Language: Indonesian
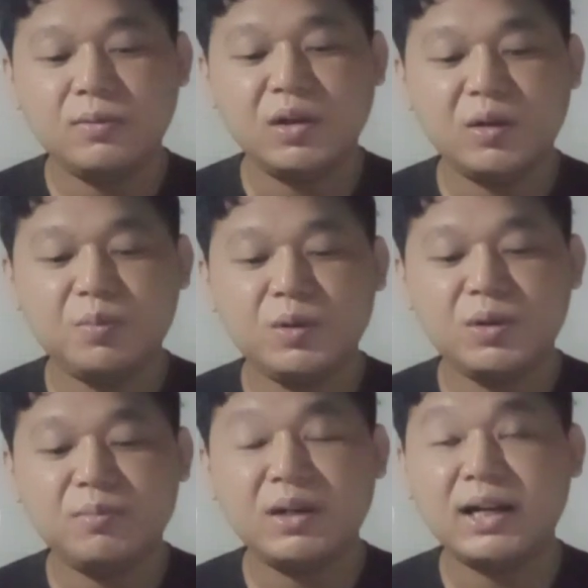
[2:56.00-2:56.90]

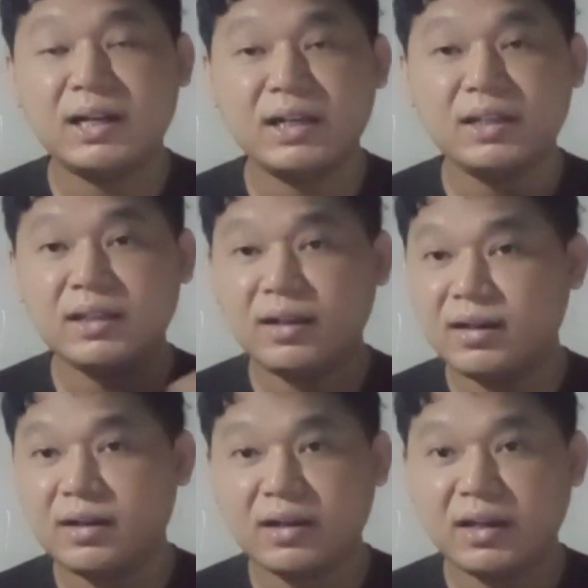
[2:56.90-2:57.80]
walaupun mengarahnya
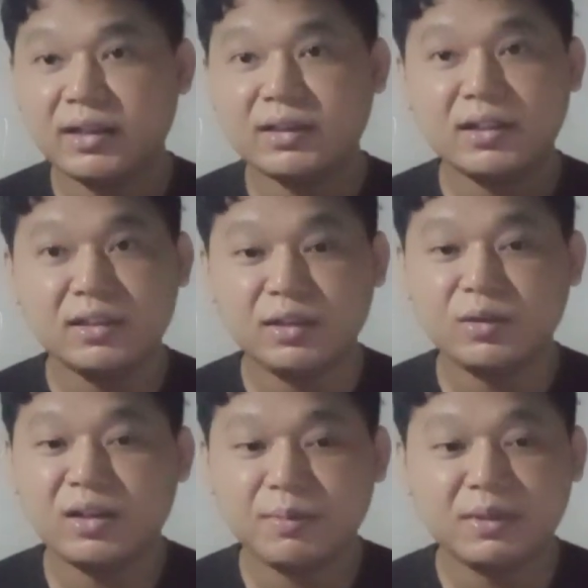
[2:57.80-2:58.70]
tidak ke haters
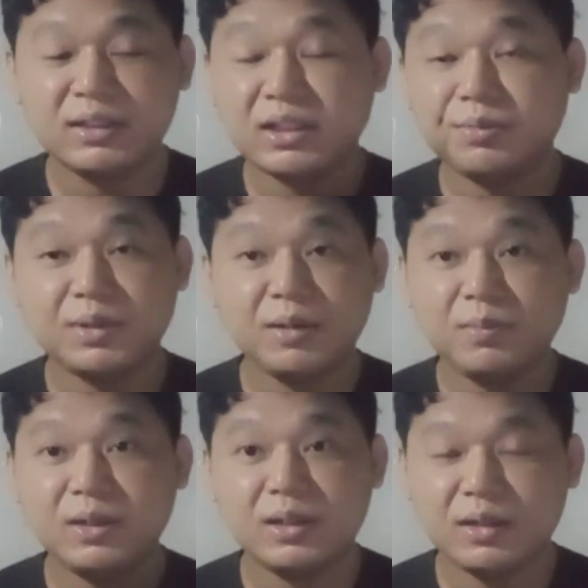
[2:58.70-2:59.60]
gitu karena masih
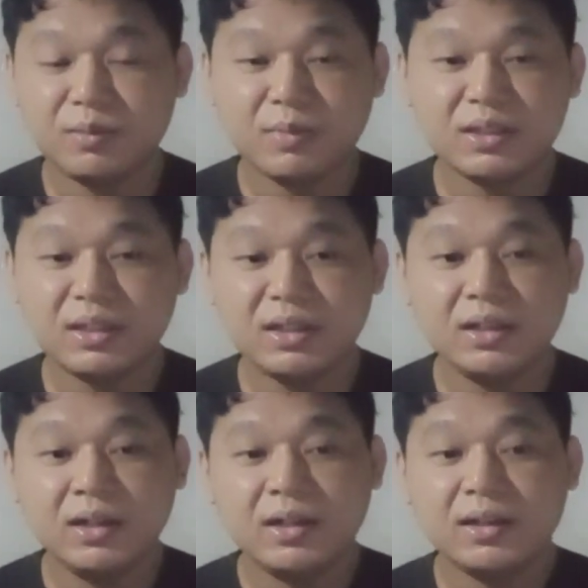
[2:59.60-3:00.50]
subscriber gitu masih
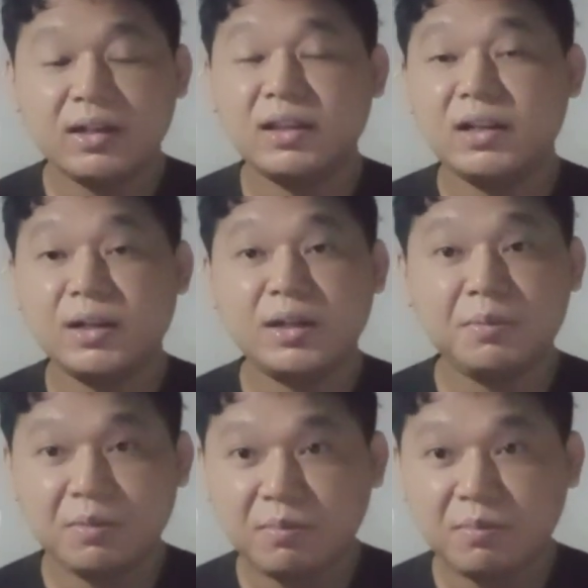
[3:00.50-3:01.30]
kritikan yang